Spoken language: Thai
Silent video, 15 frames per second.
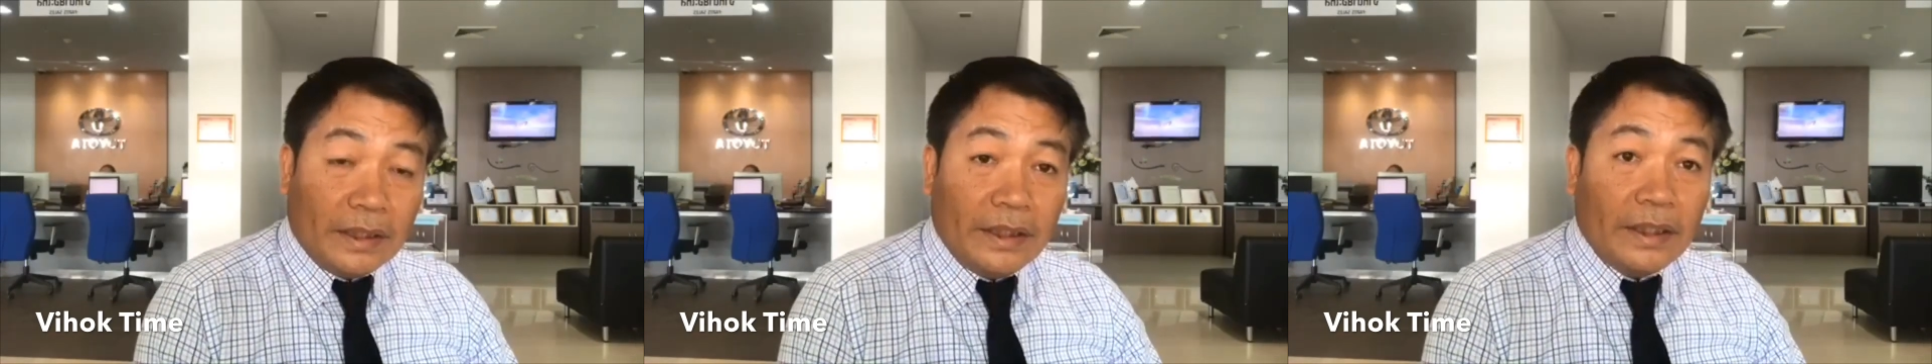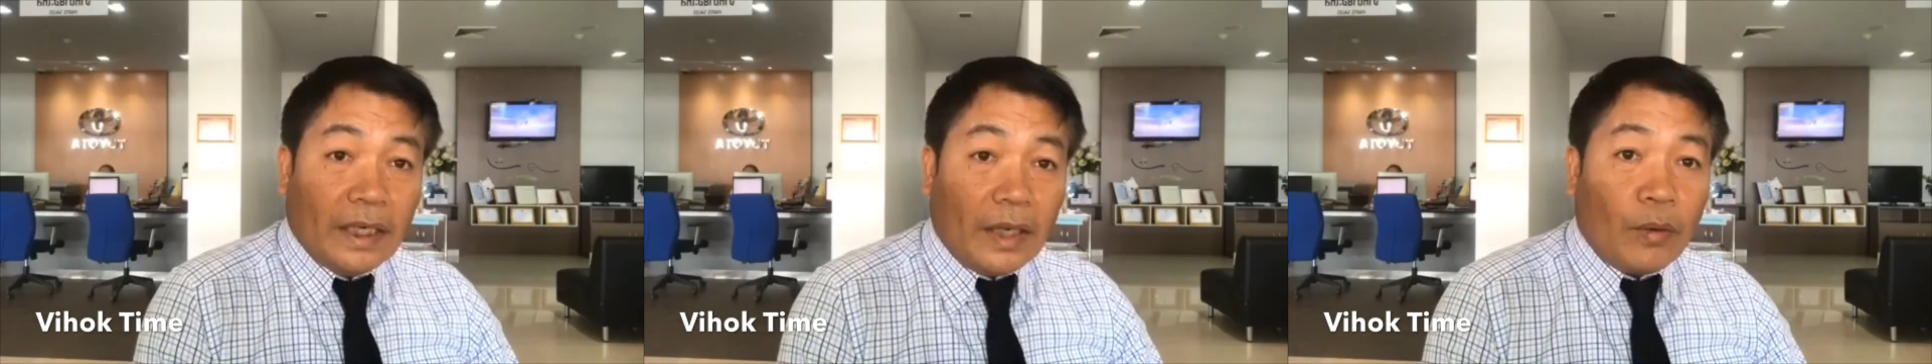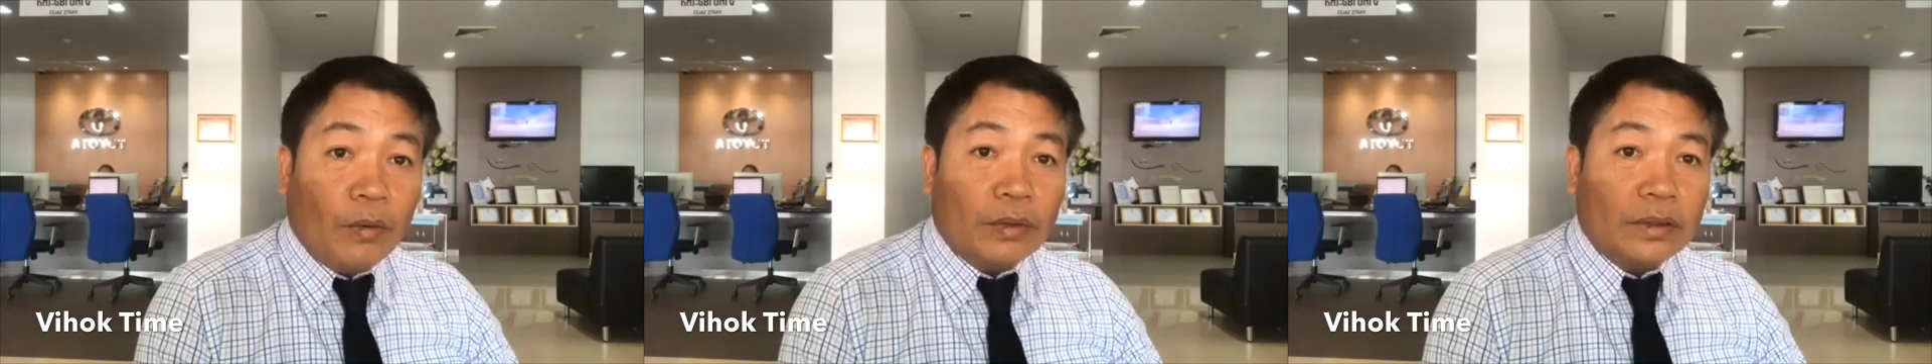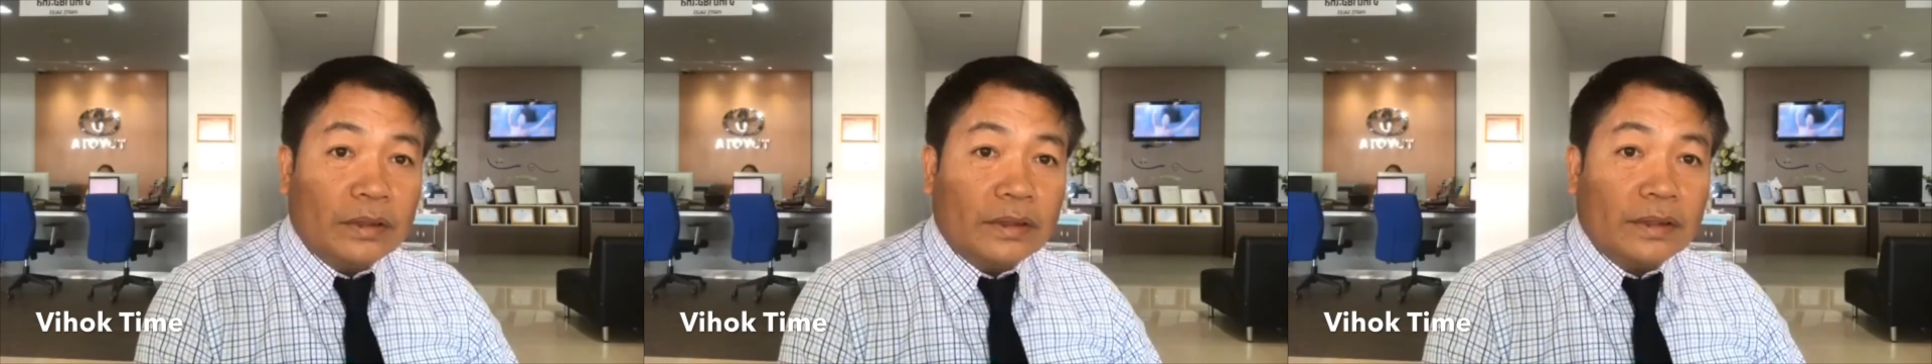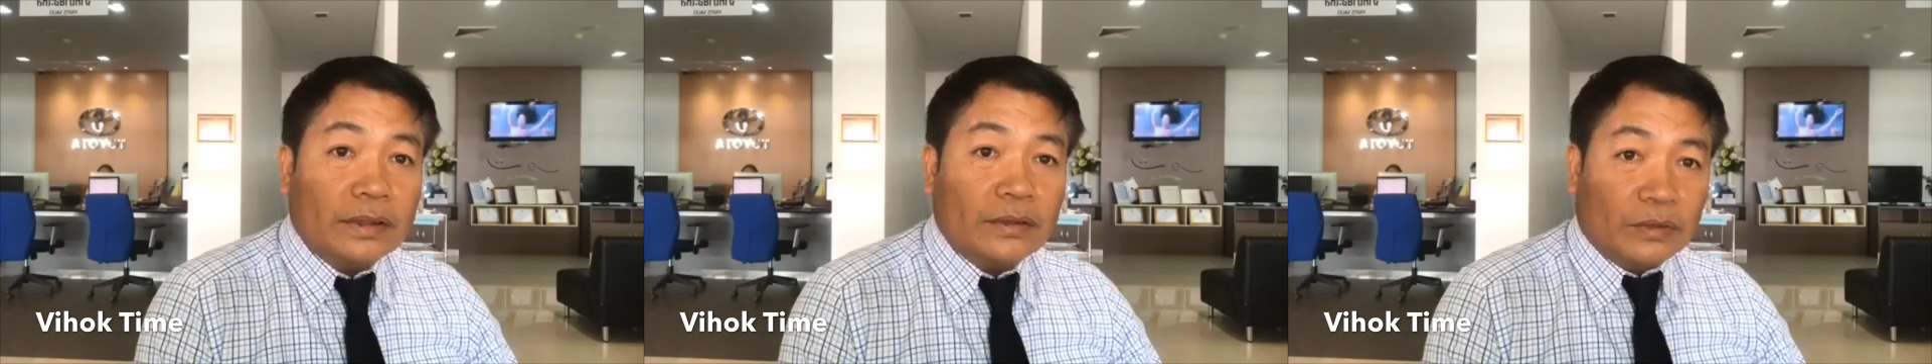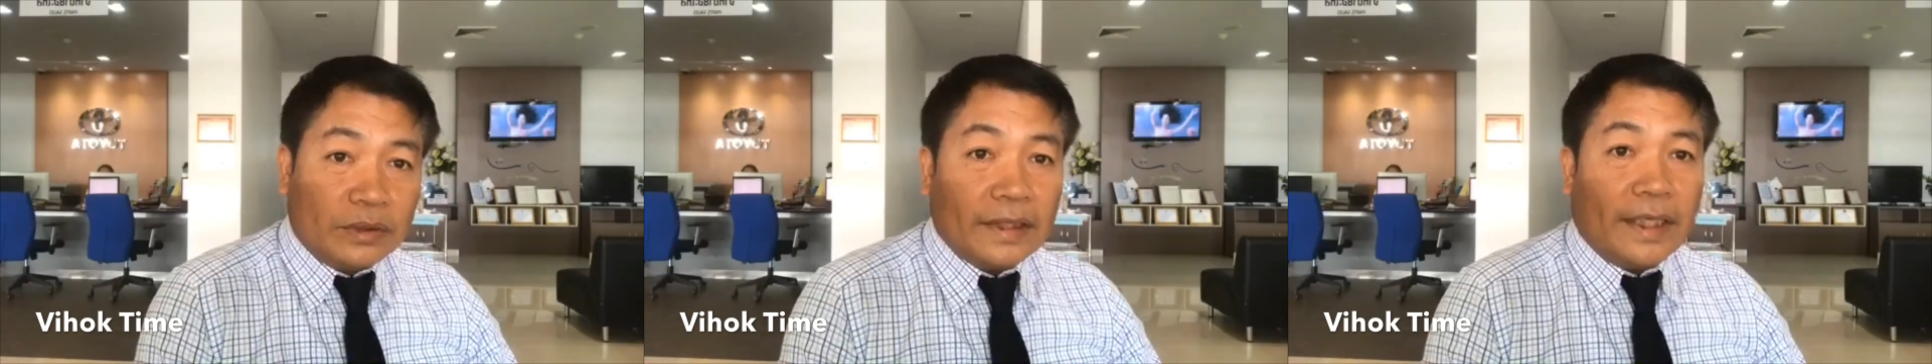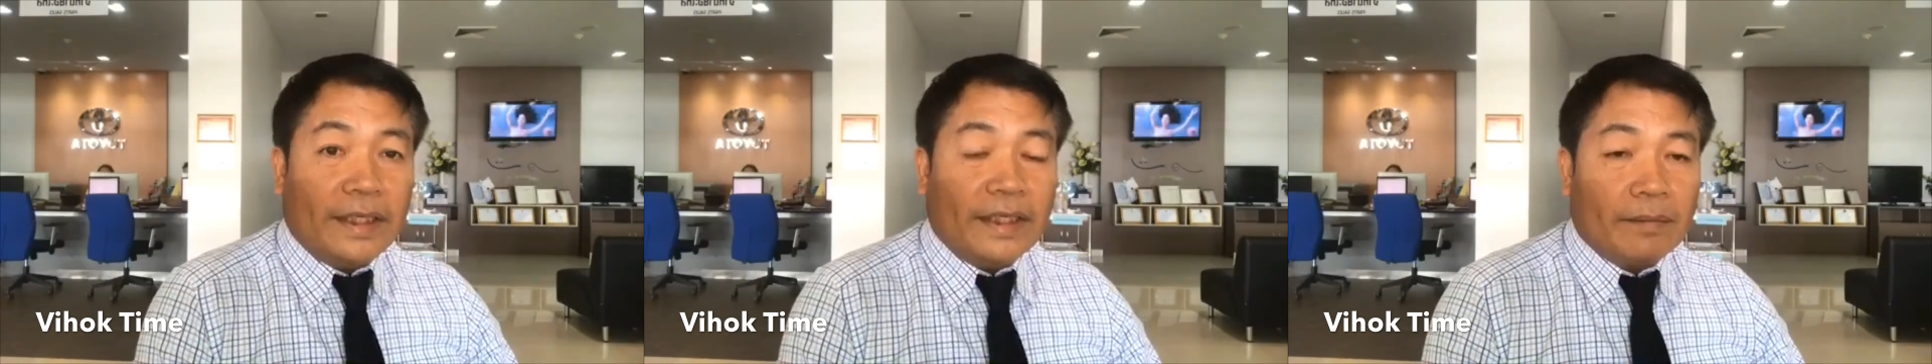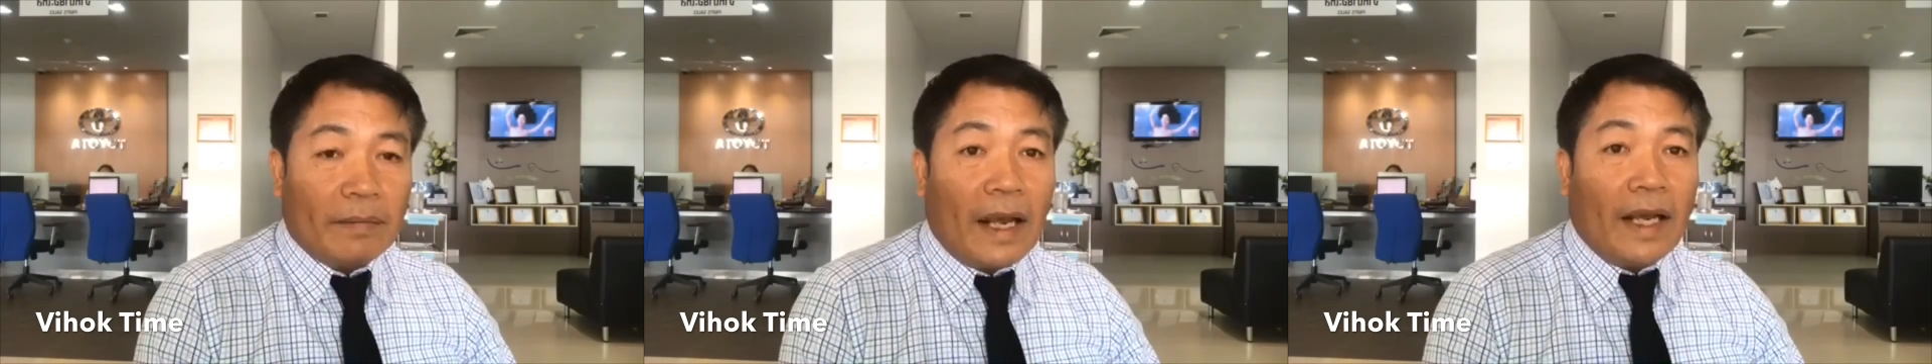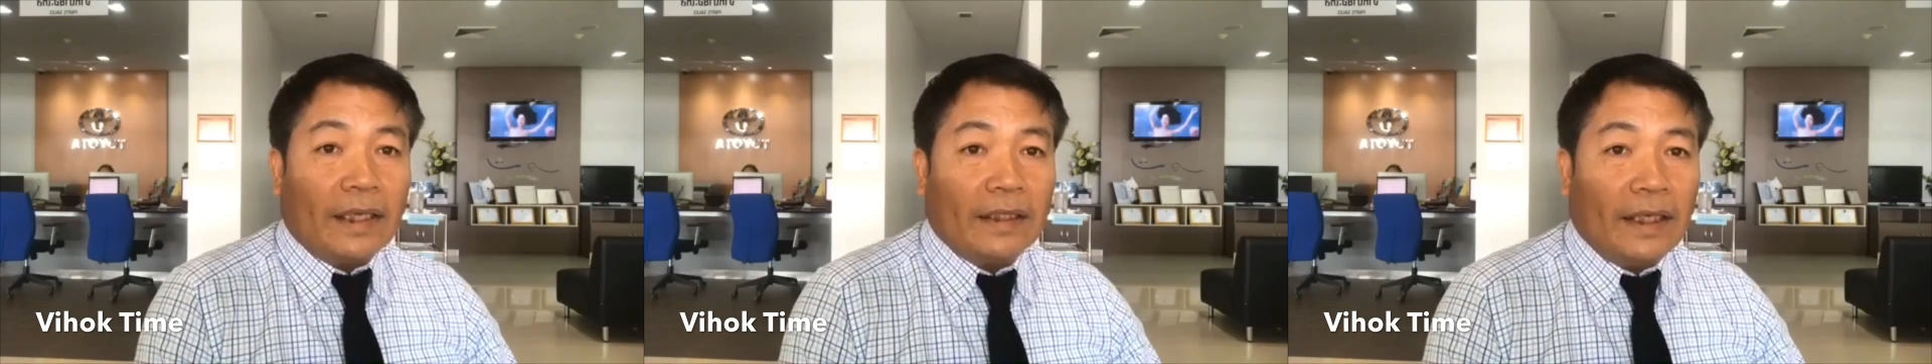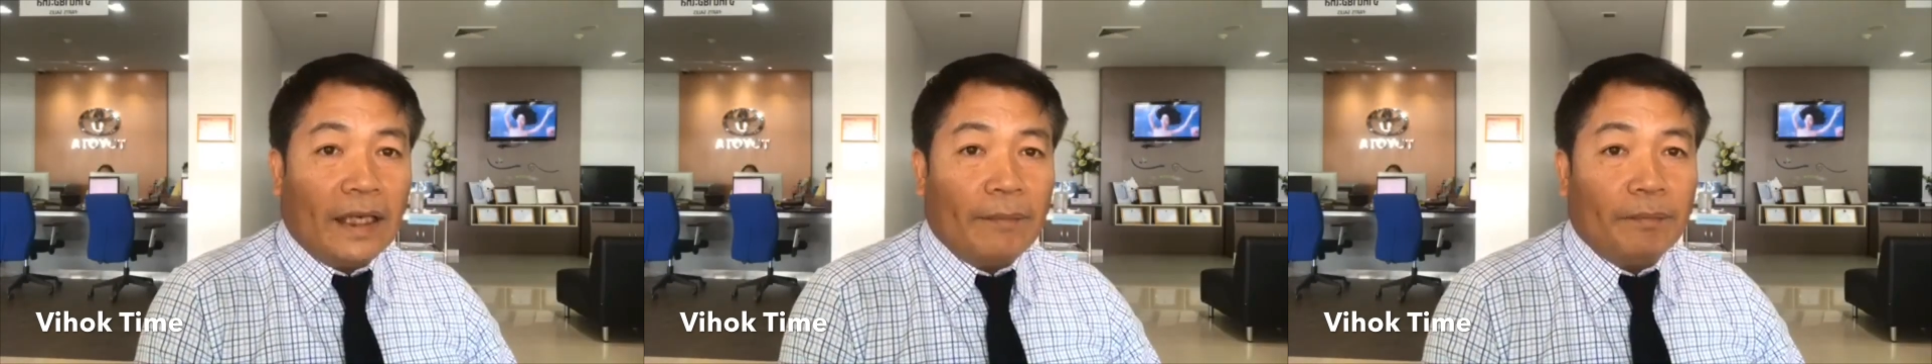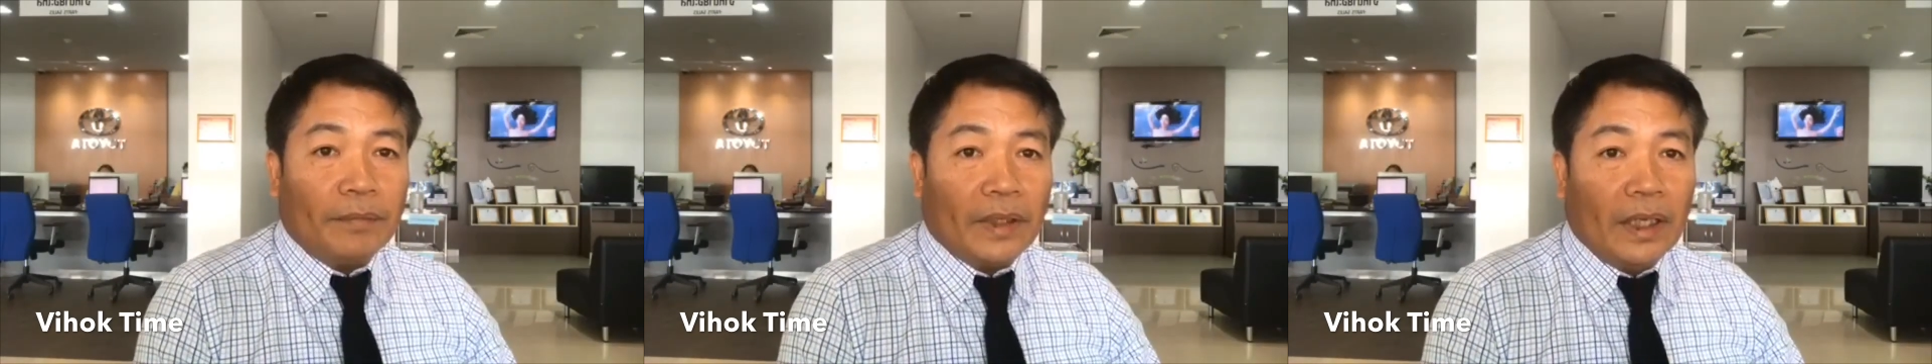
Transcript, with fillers: ที่หลายคนสนใจอย่างมากนะครับ